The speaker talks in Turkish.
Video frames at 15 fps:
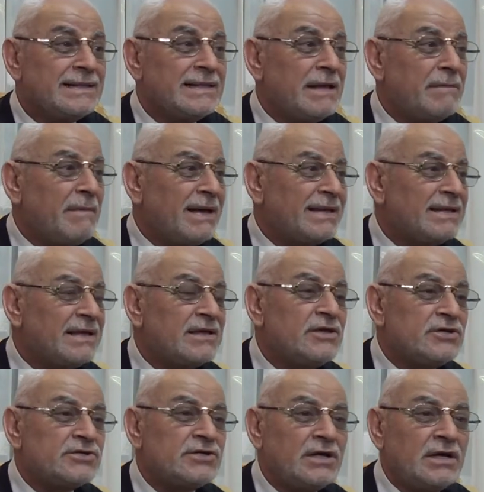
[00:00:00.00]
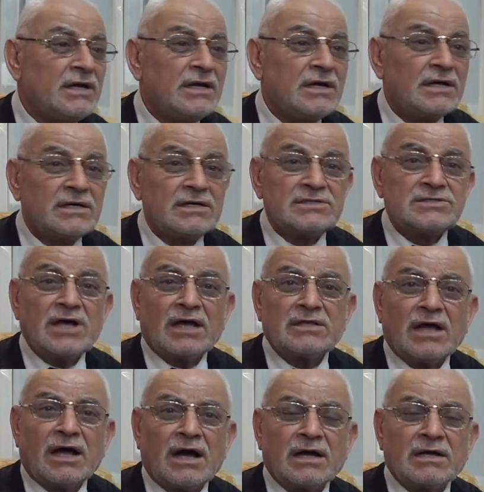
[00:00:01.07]
Demek ki kişi
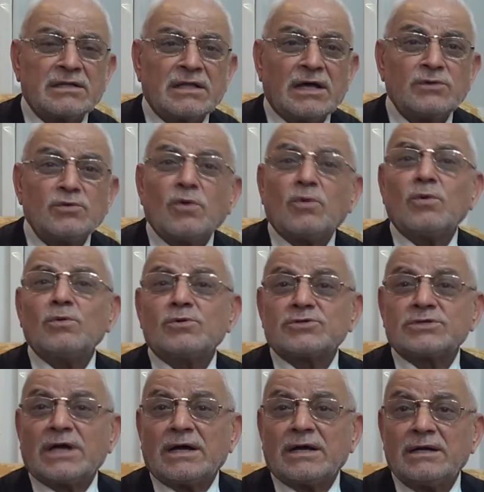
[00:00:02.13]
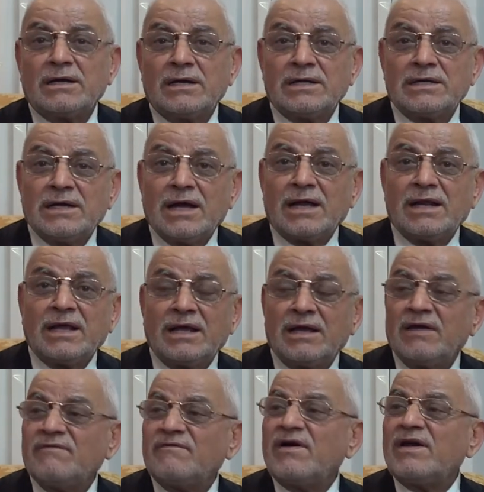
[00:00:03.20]
zatı hakta yok olursa, yani
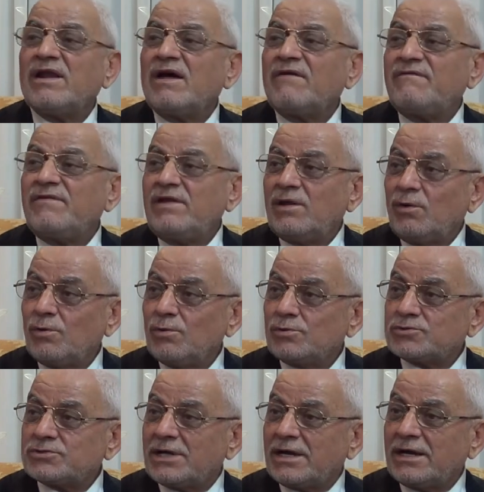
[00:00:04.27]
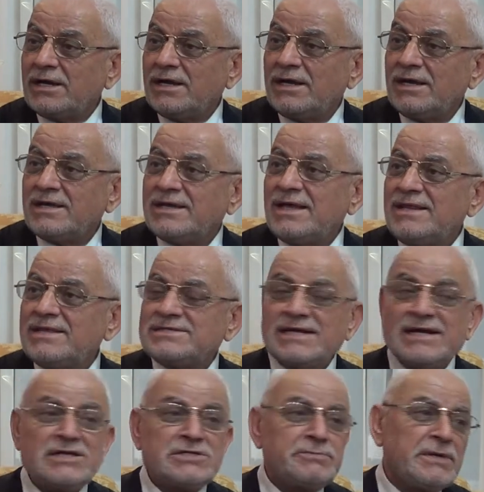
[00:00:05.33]
fena fillah olursa,
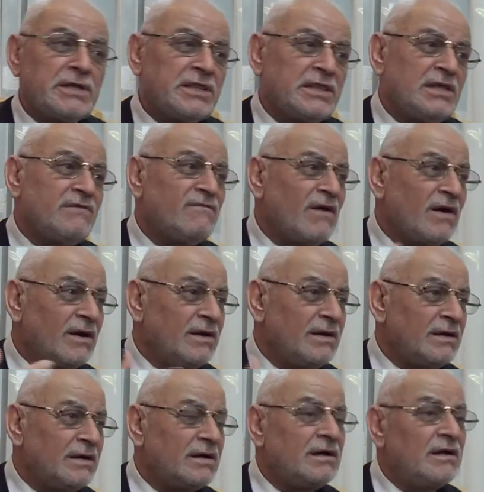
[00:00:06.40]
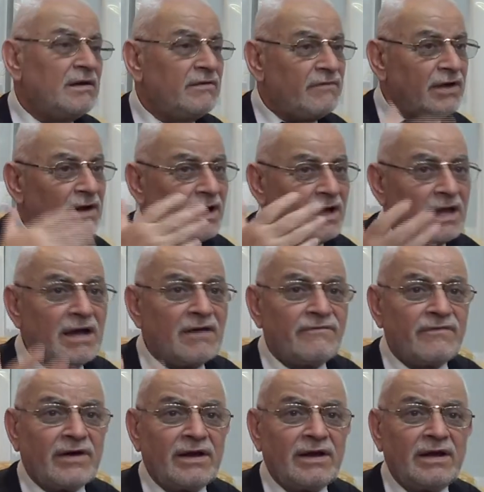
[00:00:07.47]
kendisine nispet ettiği varlığı fenaya
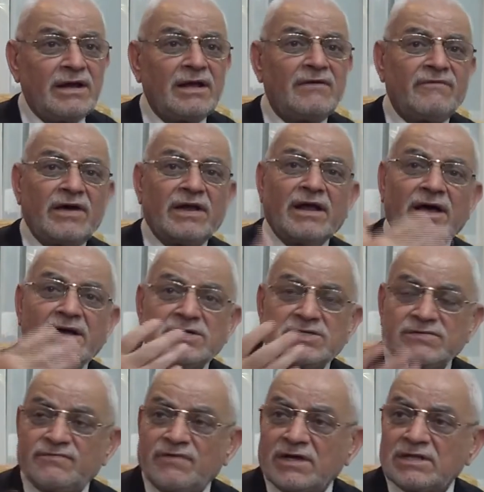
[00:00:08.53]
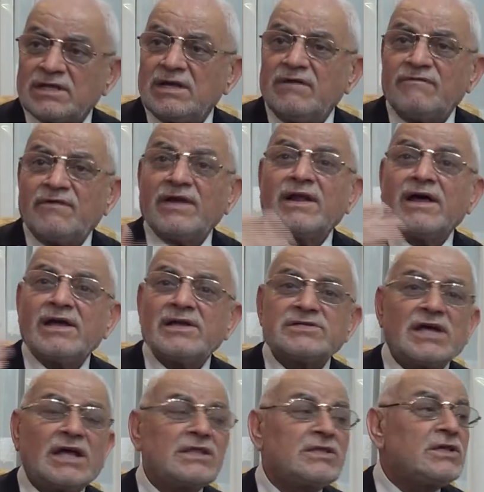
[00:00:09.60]
fal, fenaya sıfat, fenaya
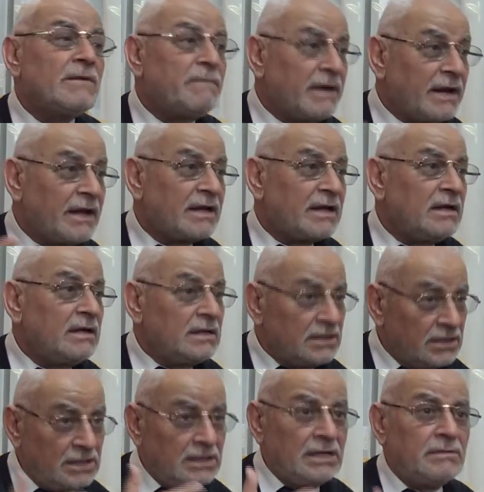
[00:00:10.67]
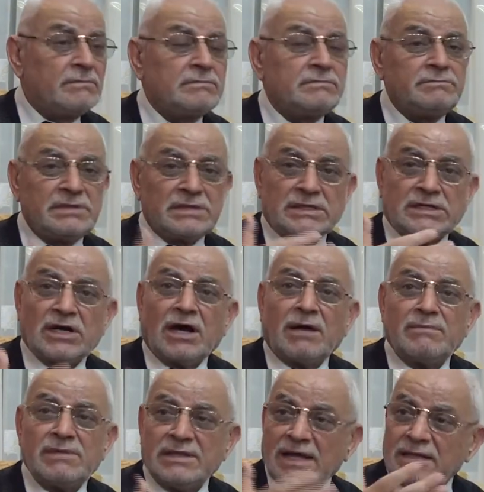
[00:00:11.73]
zat yaparak ki bir
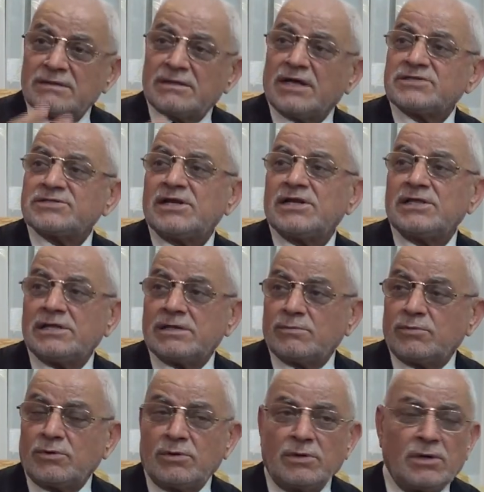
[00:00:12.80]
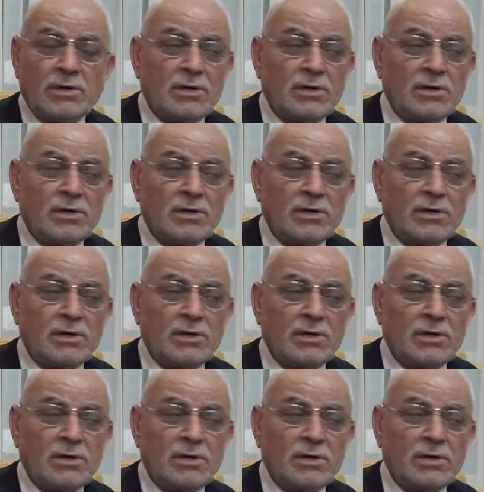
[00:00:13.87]
kamilden tahsil edilir bu.